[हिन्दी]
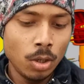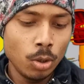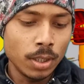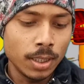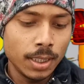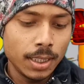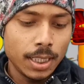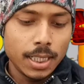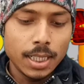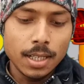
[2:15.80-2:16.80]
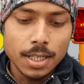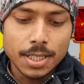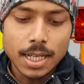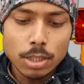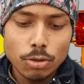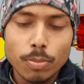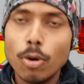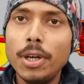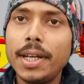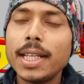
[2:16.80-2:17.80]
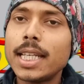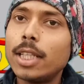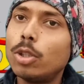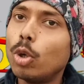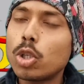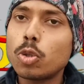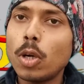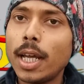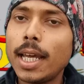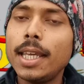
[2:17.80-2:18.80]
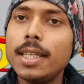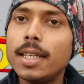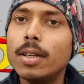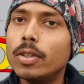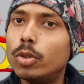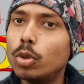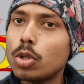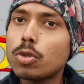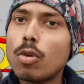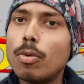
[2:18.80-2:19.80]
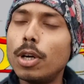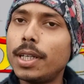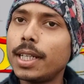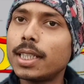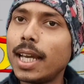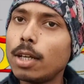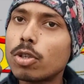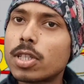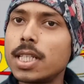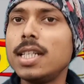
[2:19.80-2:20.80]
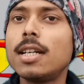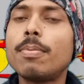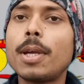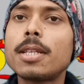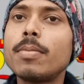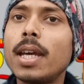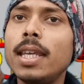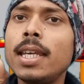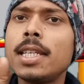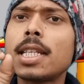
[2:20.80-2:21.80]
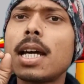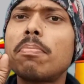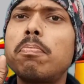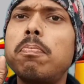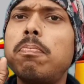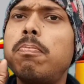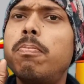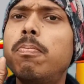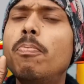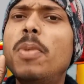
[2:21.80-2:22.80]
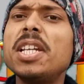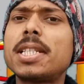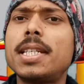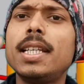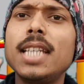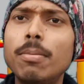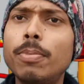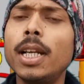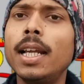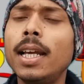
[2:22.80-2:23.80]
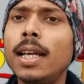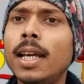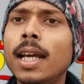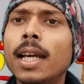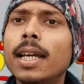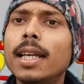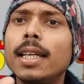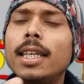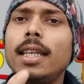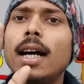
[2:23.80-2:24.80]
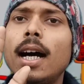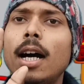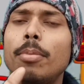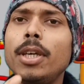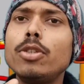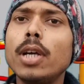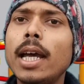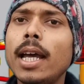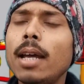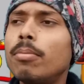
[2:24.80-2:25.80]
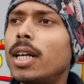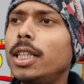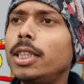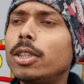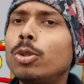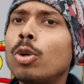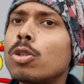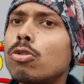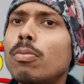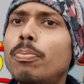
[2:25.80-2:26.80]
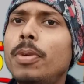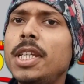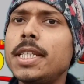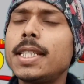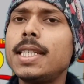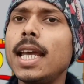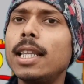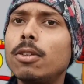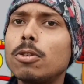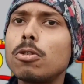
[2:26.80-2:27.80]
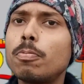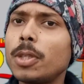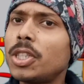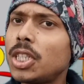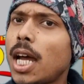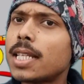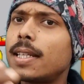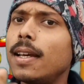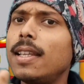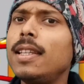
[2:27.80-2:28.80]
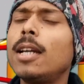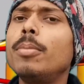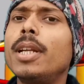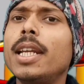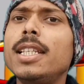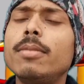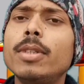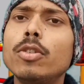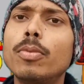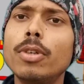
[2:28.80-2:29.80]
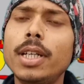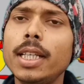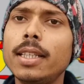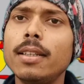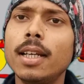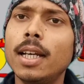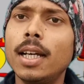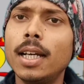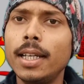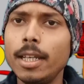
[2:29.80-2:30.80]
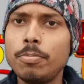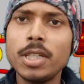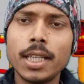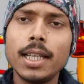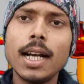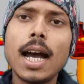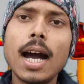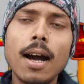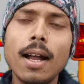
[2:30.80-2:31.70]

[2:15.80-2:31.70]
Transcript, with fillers: और इसका जो वोल्टेज है 200 है 200 वोल्टेज है और सिंगल फेस में ये इसका बेस्ट एग्जाम्पल है कि अभी जो है मान लीजिए 220 या 250 के अंदर में रेंज में जो वोल्टेज कैप्चर देगा